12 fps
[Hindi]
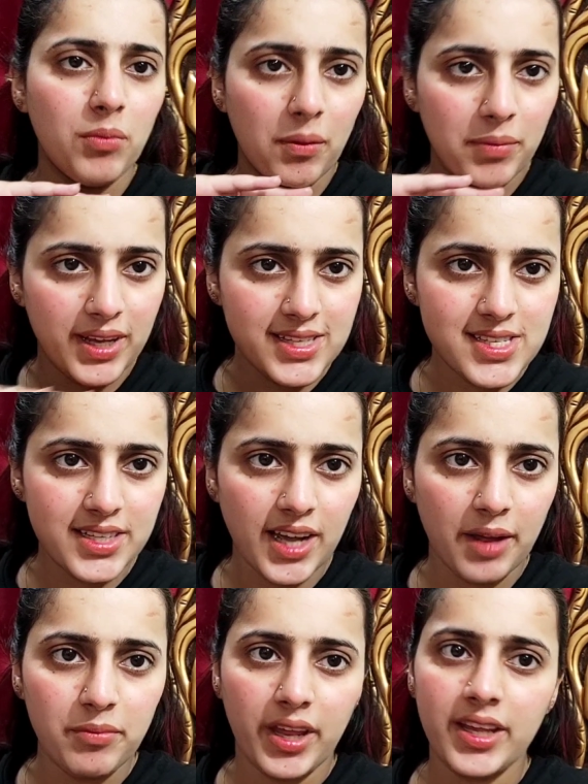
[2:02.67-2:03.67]
अभी इसी
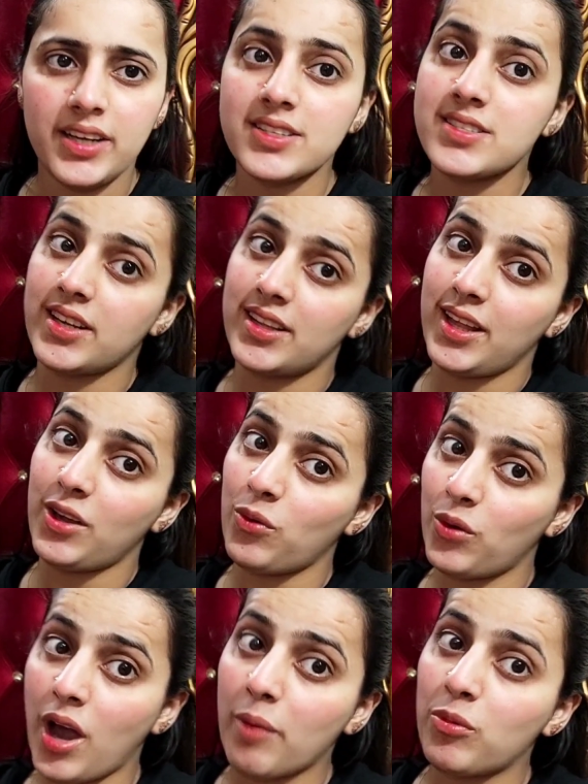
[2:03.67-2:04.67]
टाइम नहीं कर सकते
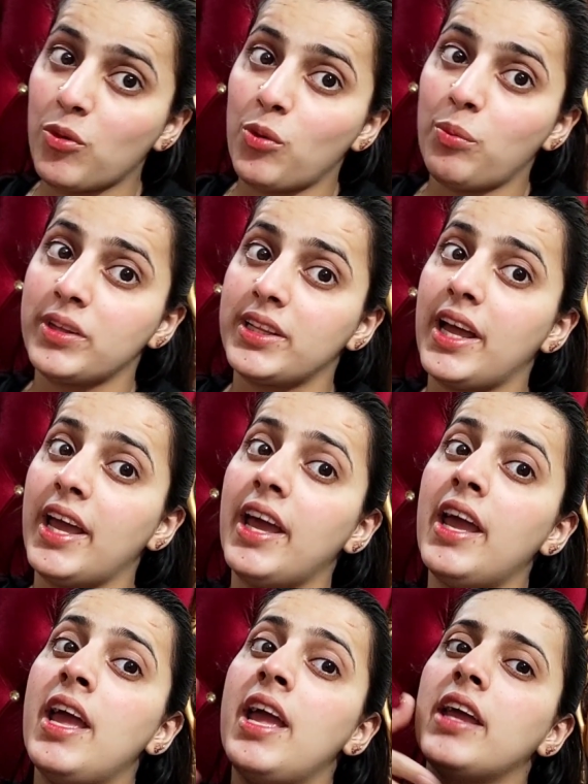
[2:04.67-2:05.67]
क्योंकि आप लोगों को पता है
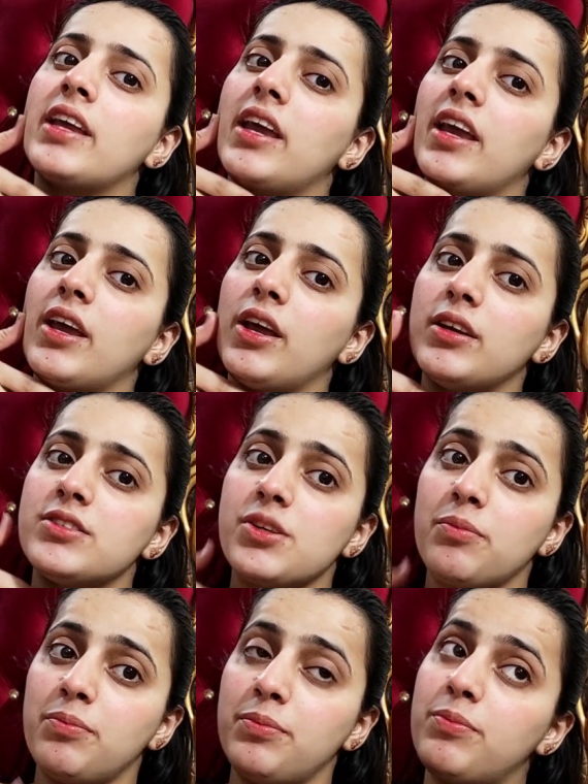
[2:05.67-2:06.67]
कि
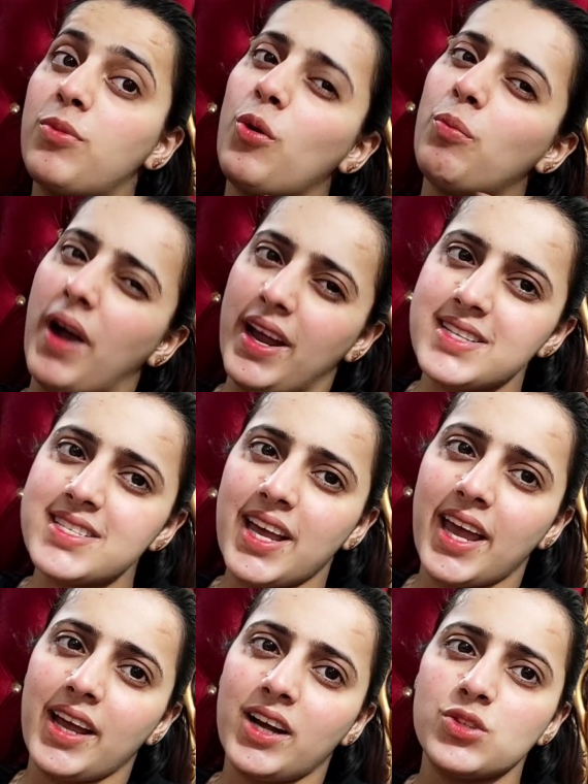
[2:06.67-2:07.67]
जब कोई बाहर से
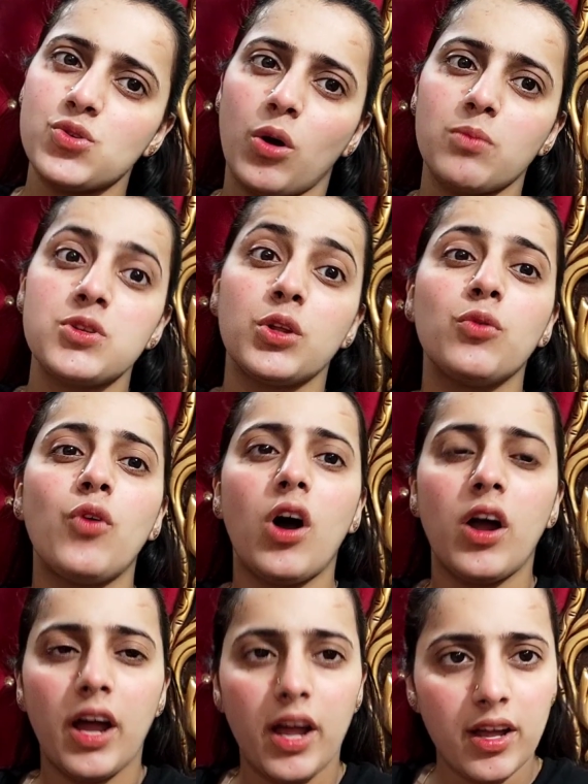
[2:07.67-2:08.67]
आएगा जॉब से तो वो
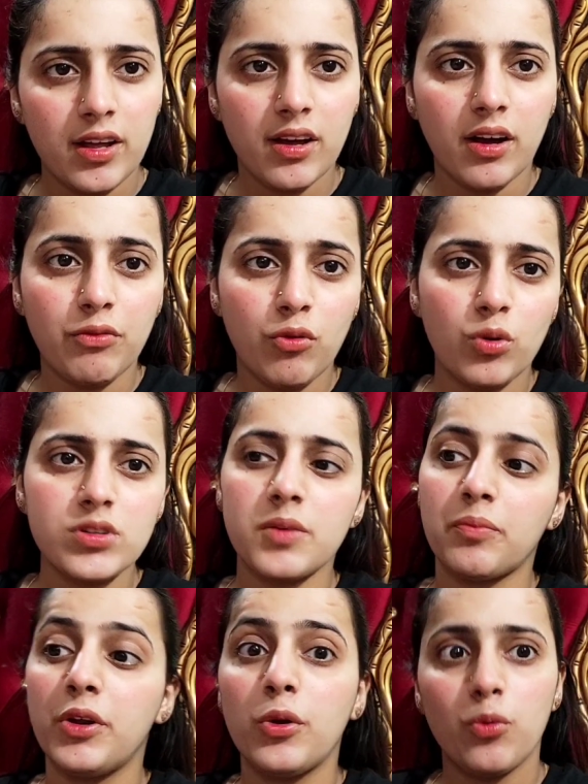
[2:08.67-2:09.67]
ऑफकोर्स
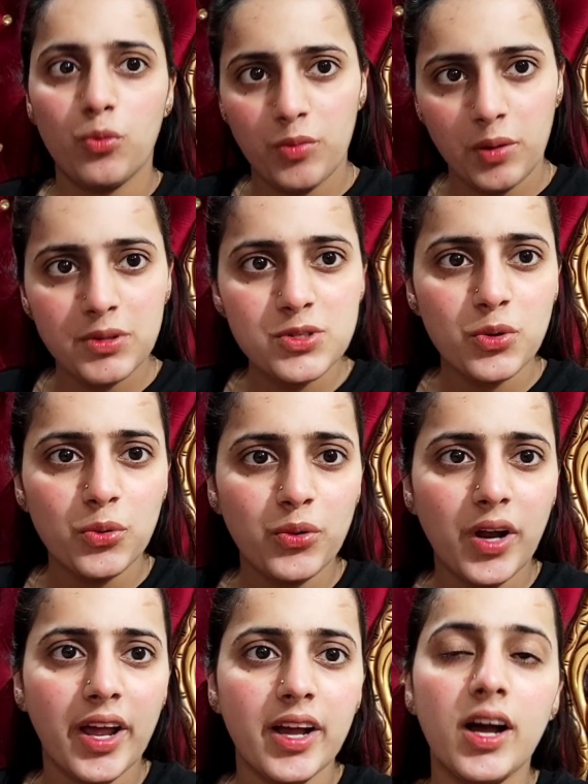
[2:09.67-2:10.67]
अपने रूम में भी ज़रूर
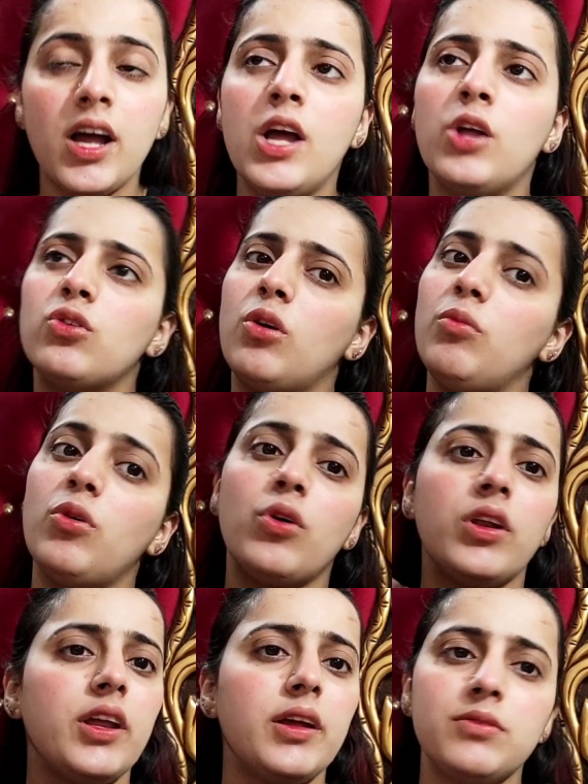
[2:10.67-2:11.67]
आएगा तो हम लोगों
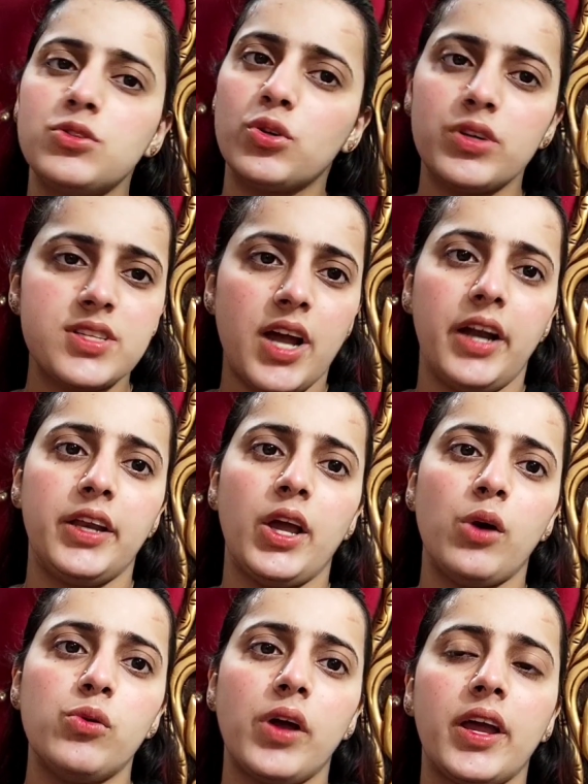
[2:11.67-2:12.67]
ने जो डिसाइड किया
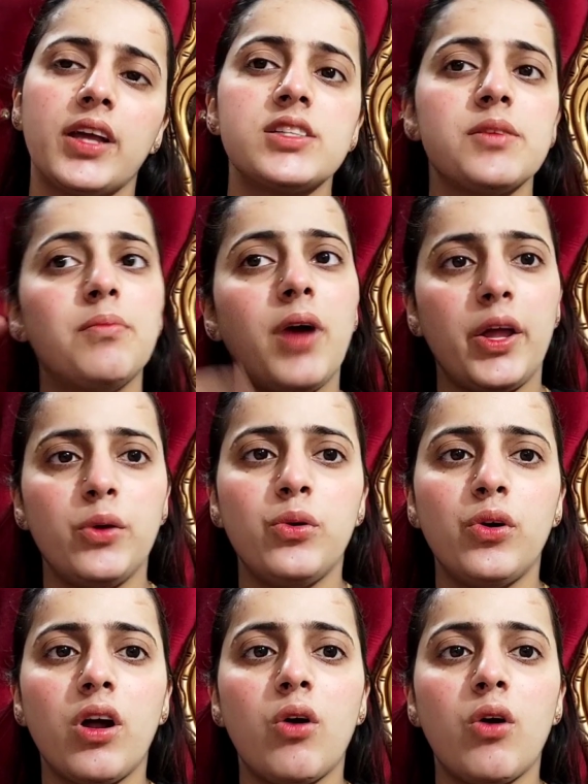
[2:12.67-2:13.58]
हुआ है कि जब मायू हो रहा